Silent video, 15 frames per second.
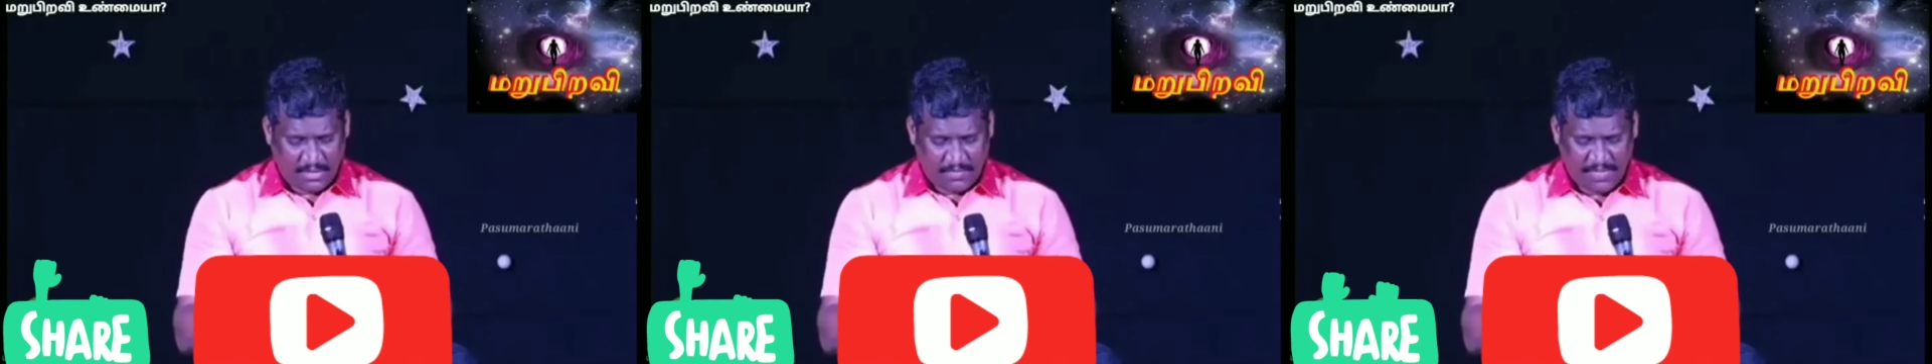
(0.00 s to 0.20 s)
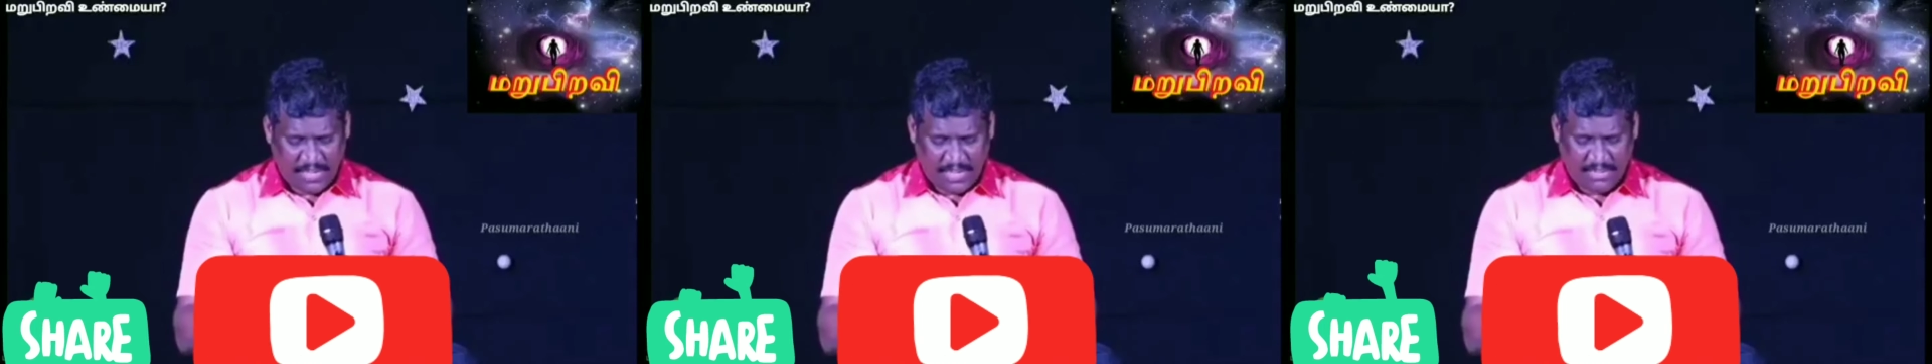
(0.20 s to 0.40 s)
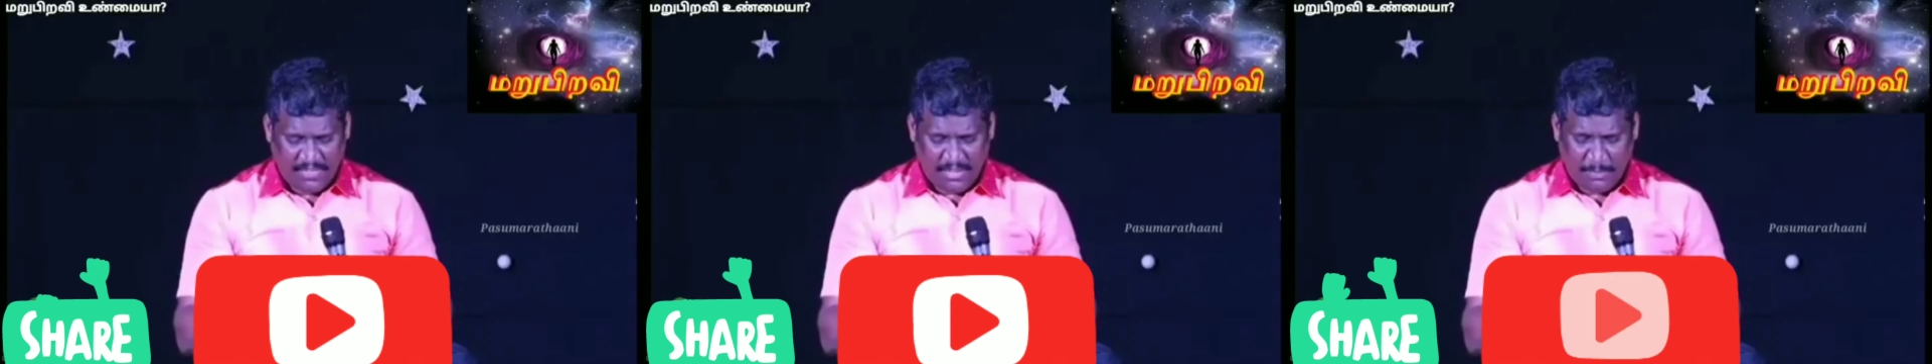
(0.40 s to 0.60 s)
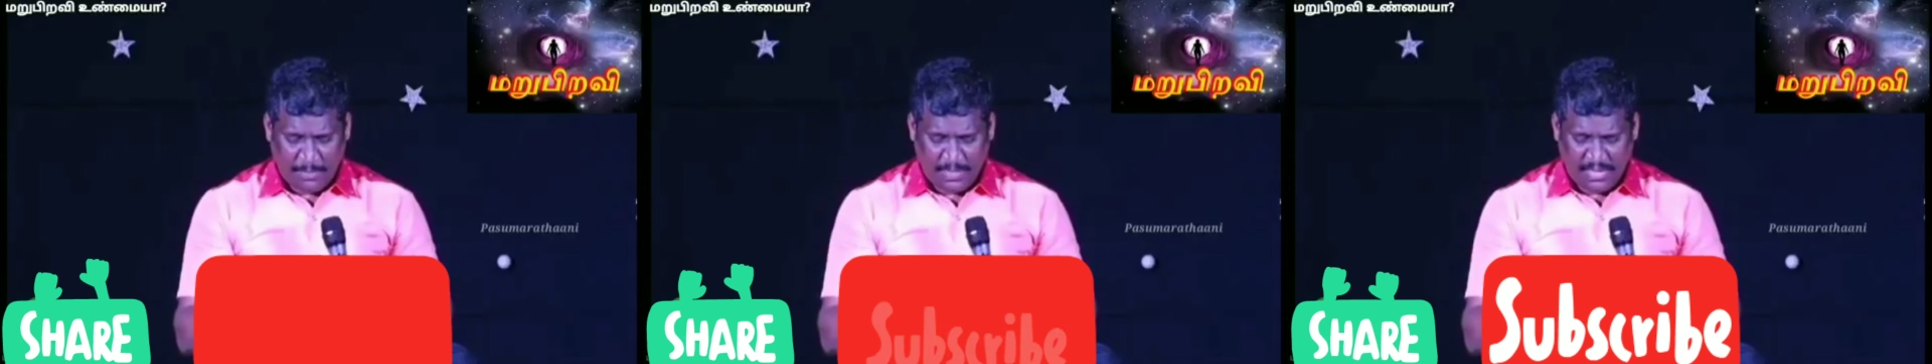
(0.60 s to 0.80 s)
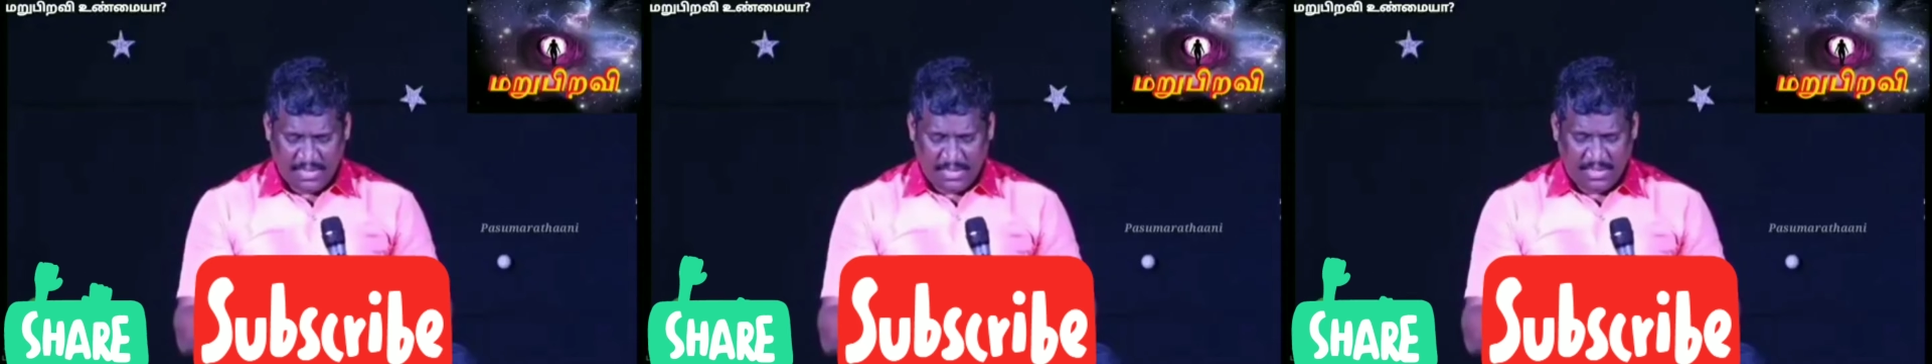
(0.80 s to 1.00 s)
விளவி
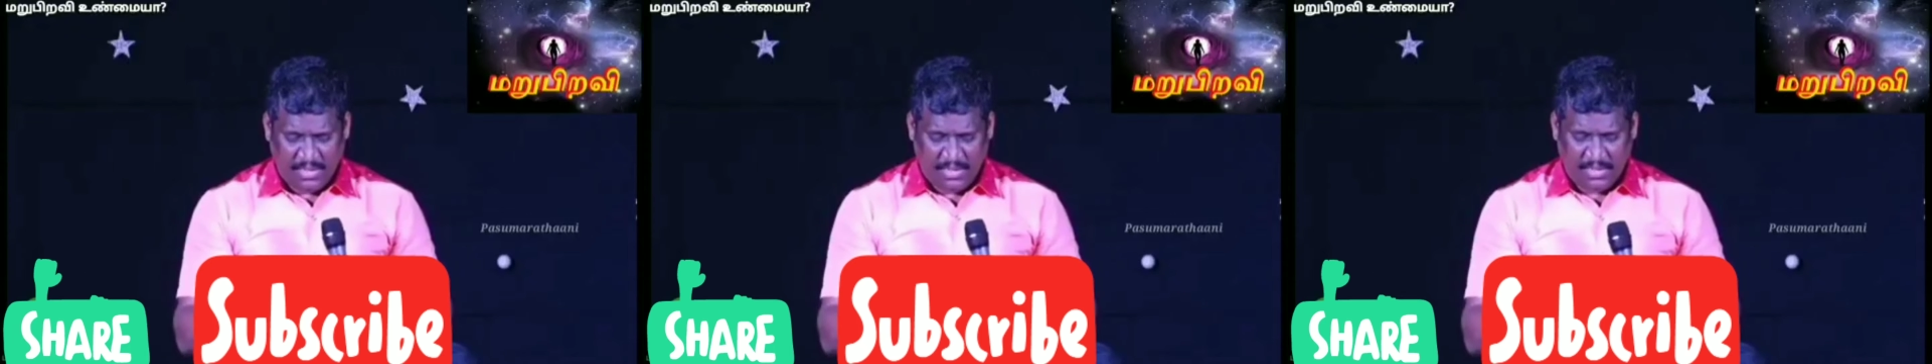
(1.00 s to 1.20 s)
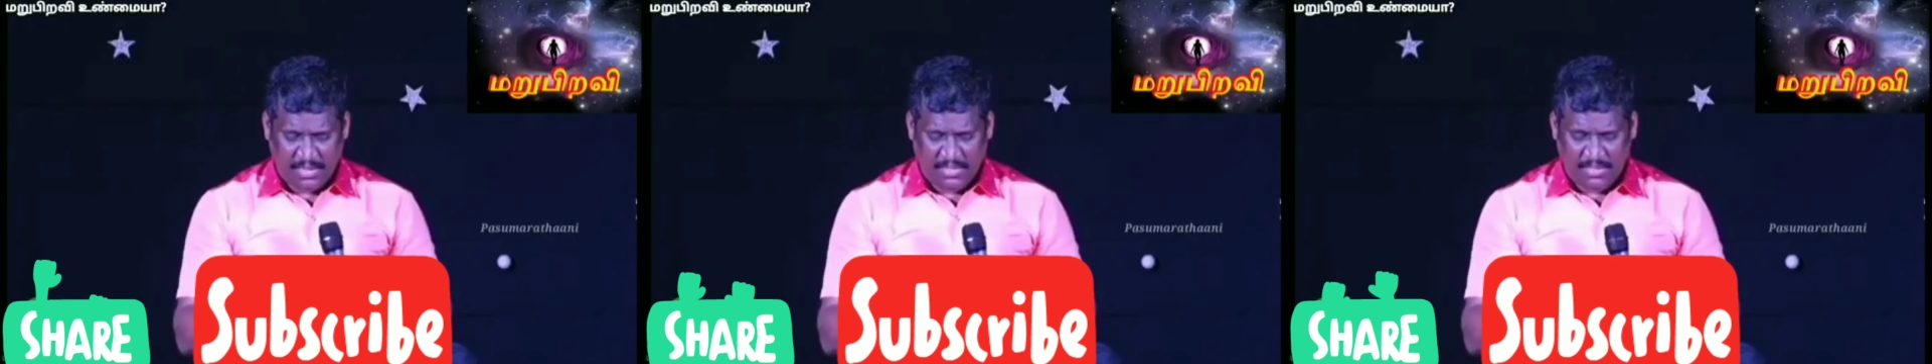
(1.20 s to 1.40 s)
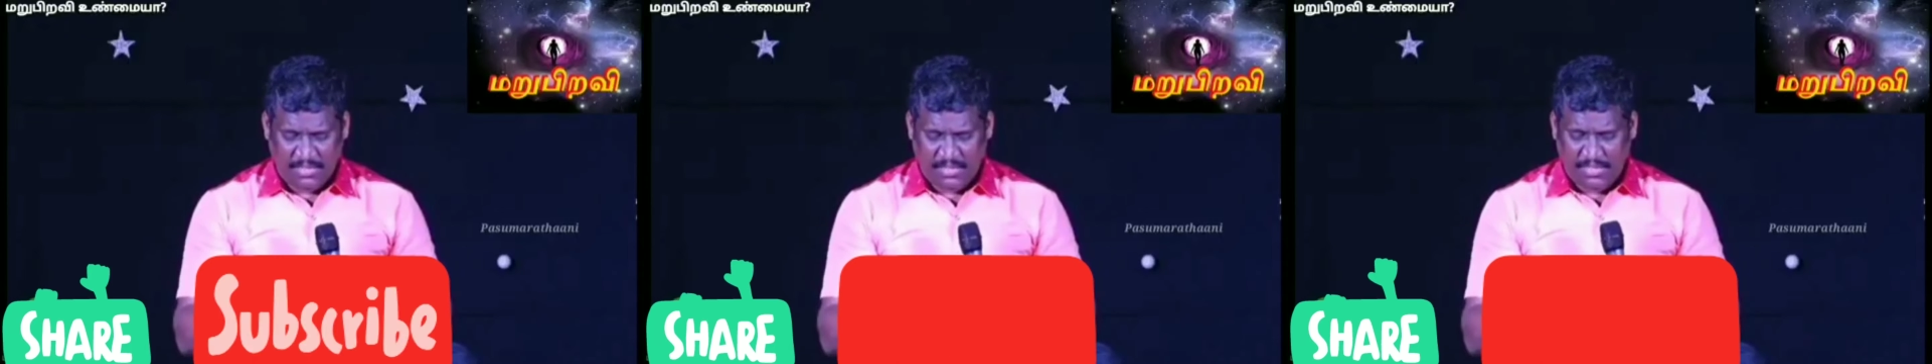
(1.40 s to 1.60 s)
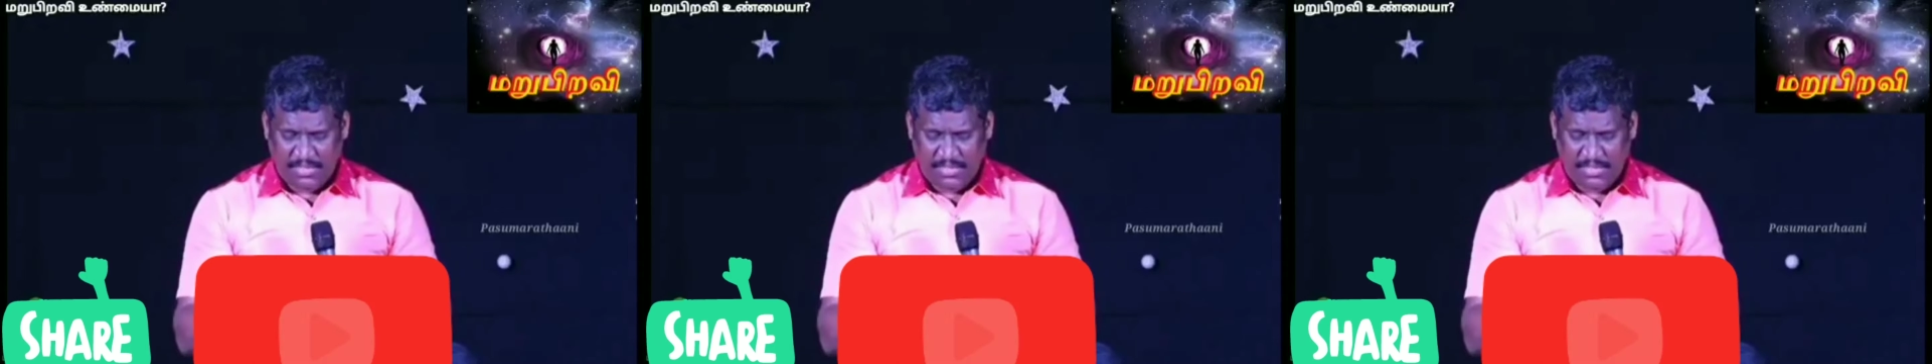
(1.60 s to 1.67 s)
பிணையிலிருந்து